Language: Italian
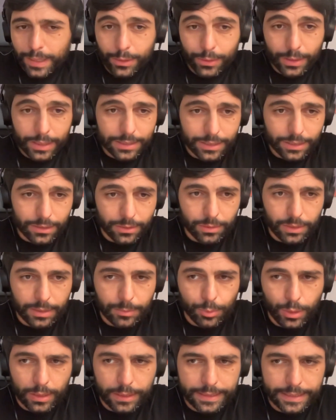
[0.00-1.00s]
Allora,
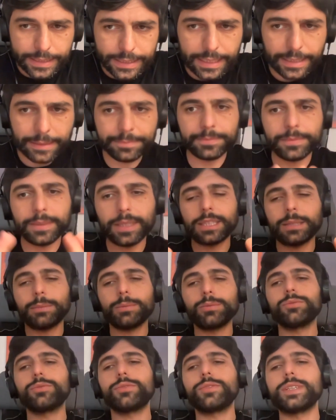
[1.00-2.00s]
signori, buonasera.
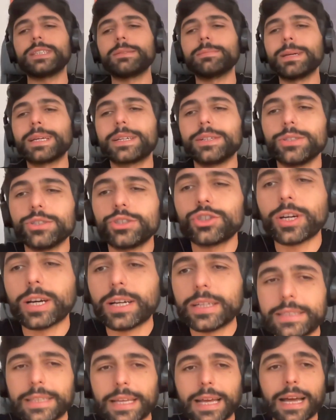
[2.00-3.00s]
Datemi un feedback in
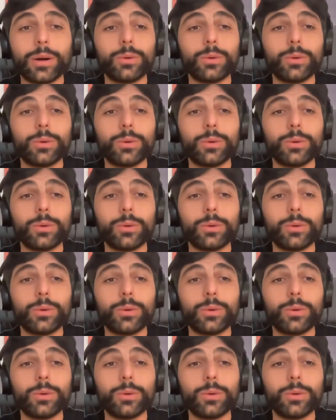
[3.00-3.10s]
chat,